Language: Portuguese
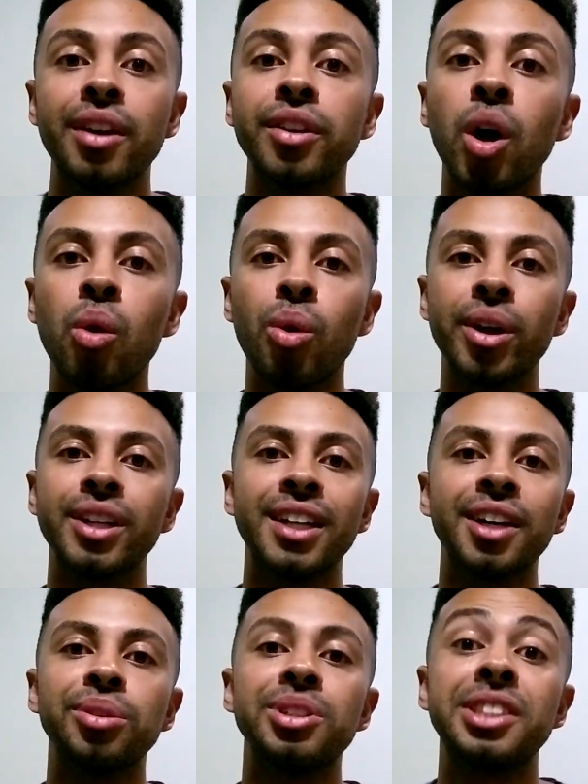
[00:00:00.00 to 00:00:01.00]
não
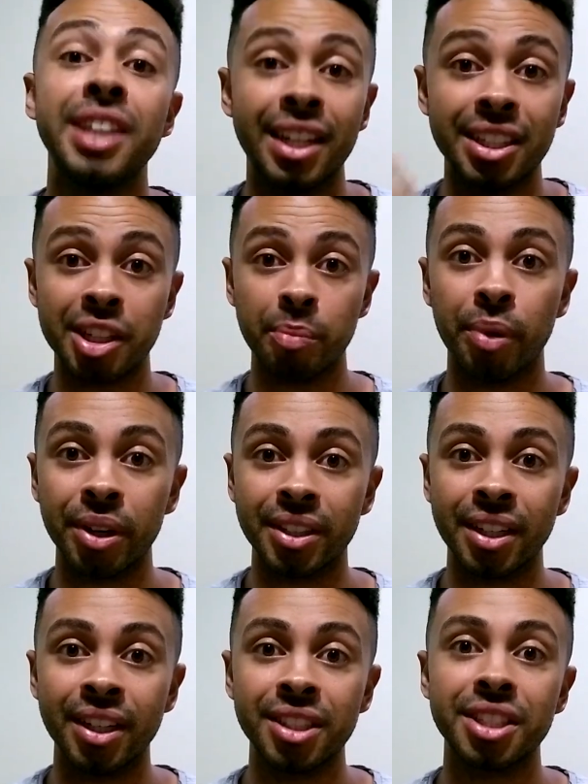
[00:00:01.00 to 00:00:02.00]
cortando cenas
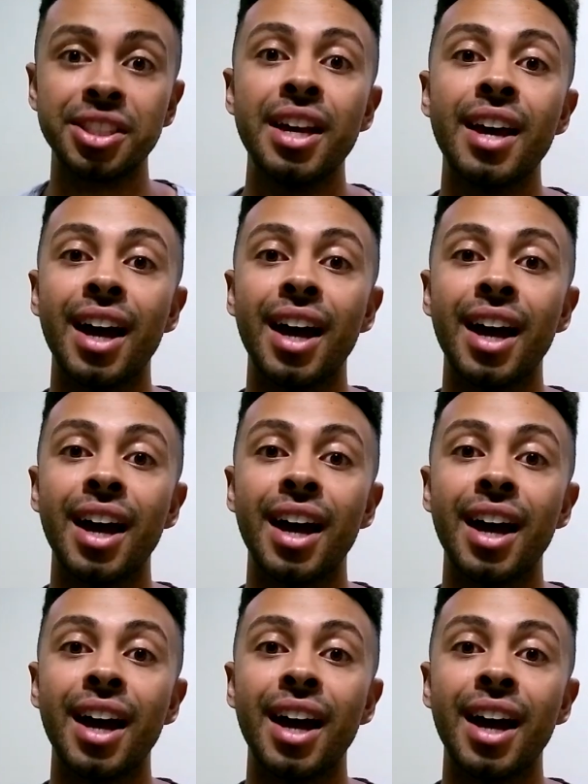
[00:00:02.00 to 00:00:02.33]
importantes,